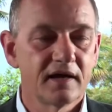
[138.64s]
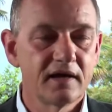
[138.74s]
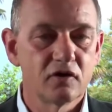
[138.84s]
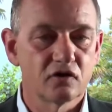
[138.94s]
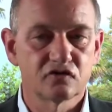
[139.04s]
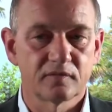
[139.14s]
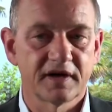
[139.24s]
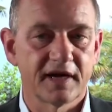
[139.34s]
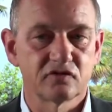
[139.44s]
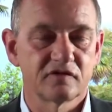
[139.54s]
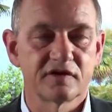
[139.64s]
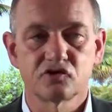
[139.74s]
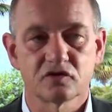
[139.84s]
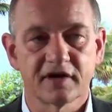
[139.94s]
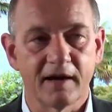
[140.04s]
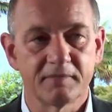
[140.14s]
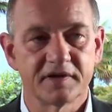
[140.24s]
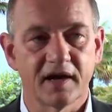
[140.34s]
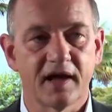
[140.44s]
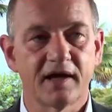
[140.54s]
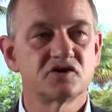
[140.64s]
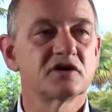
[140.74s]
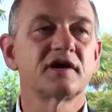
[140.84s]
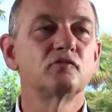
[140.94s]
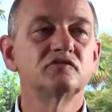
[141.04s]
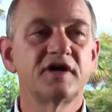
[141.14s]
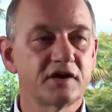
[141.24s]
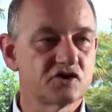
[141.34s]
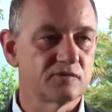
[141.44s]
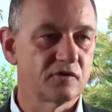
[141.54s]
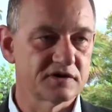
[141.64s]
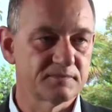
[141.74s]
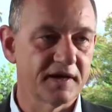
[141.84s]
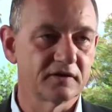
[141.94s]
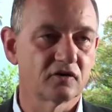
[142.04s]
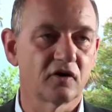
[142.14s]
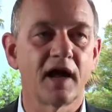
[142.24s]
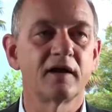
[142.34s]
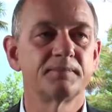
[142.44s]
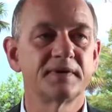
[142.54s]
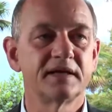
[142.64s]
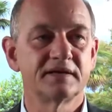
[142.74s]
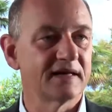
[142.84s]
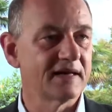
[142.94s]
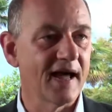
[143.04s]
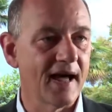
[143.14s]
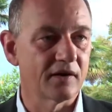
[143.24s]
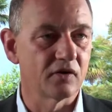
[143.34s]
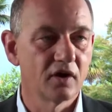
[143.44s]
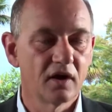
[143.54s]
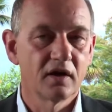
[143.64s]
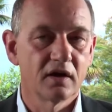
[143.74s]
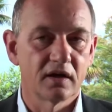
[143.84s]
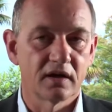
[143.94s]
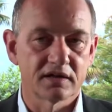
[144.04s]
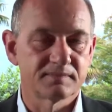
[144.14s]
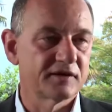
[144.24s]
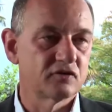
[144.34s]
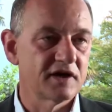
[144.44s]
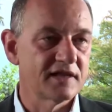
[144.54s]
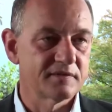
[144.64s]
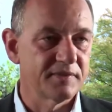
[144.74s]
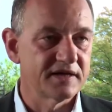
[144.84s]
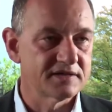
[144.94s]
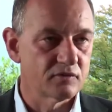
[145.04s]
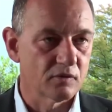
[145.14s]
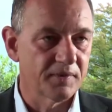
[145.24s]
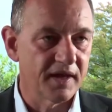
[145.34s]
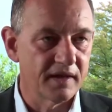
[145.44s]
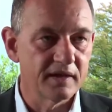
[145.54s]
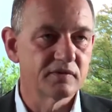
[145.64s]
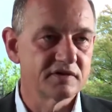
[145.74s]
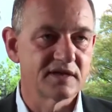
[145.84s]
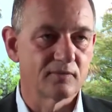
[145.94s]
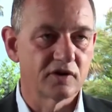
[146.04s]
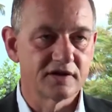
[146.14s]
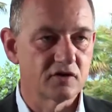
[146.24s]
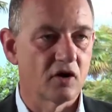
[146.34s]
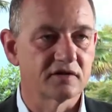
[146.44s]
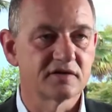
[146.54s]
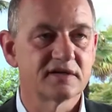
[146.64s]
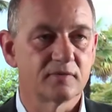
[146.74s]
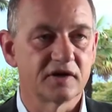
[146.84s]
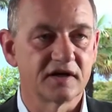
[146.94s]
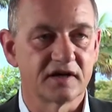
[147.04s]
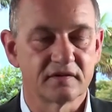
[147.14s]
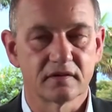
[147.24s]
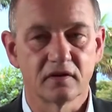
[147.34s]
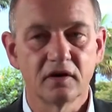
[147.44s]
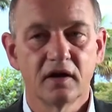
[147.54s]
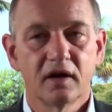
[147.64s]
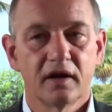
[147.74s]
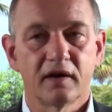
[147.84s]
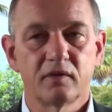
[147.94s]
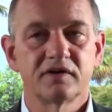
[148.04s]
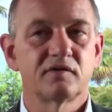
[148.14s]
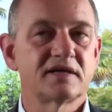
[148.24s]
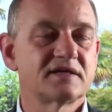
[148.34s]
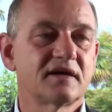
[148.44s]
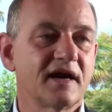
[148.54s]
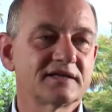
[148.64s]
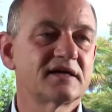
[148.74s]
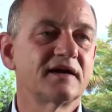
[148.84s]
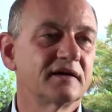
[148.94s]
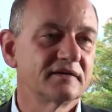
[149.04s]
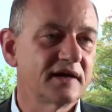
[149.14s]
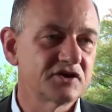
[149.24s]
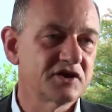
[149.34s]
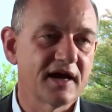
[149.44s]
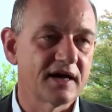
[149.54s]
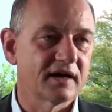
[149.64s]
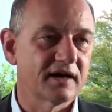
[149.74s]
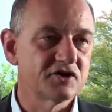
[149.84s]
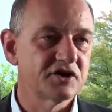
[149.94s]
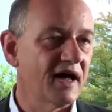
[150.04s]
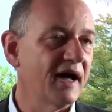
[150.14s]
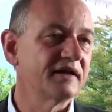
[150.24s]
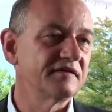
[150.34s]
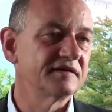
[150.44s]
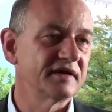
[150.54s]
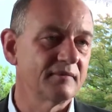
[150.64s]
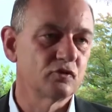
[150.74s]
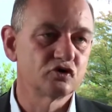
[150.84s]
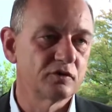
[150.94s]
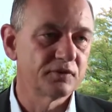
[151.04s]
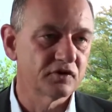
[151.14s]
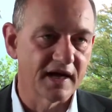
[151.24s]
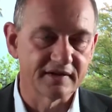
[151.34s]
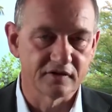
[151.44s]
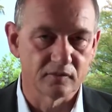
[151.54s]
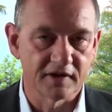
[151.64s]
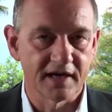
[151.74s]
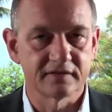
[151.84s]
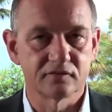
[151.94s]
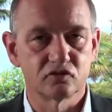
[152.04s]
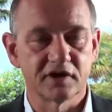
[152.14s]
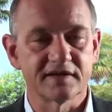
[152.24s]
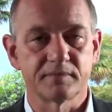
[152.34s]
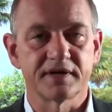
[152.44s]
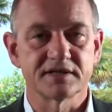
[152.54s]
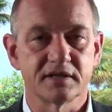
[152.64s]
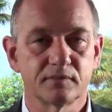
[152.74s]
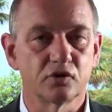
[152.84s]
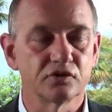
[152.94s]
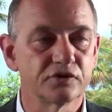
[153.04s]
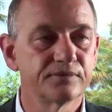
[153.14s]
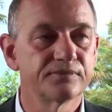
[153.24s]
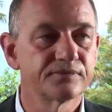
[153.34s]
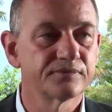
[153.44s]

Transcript: Il nostro mercato del venture capital è circa un decimo rispetto al PIL italiano eh, rispetto agli altri paesi europei, quindi siamo agli esordi, siamo all'inizio e quindi un asset class che nascerà, crescerà e diventerà molto importante come tutti gli altri paesi del mondo.